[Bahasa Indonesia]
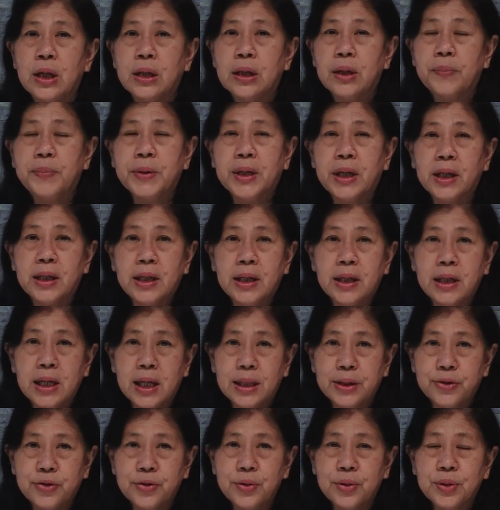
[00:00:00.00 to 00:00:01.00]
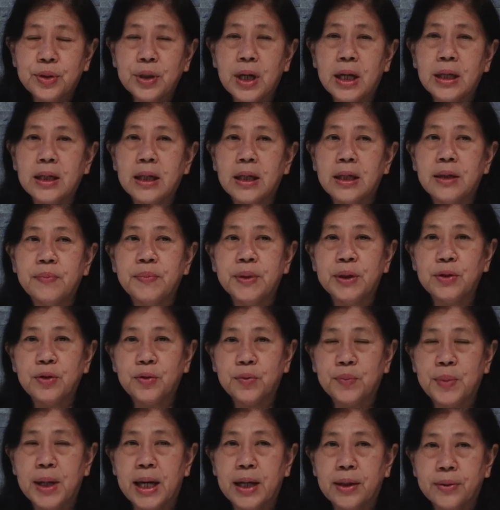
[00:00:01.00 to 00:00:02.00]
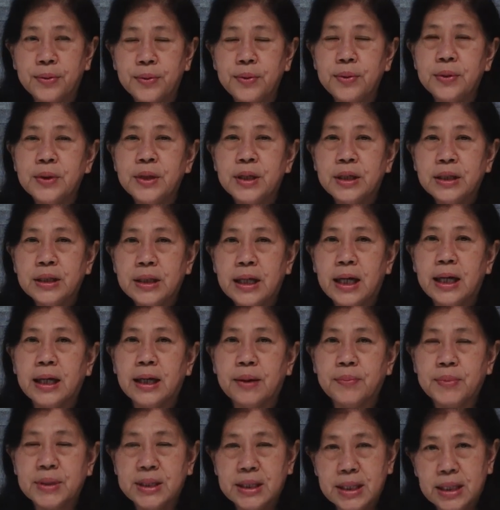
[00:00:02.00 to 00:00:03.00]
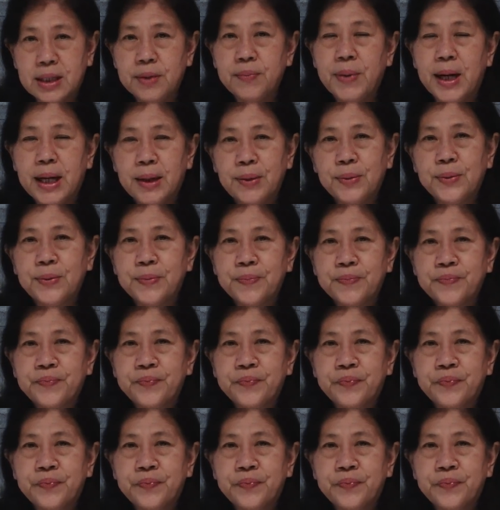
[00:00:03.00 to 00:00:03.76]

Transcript: tapi karena dihancurkan dan dibentuk baru, ya menjadi baru.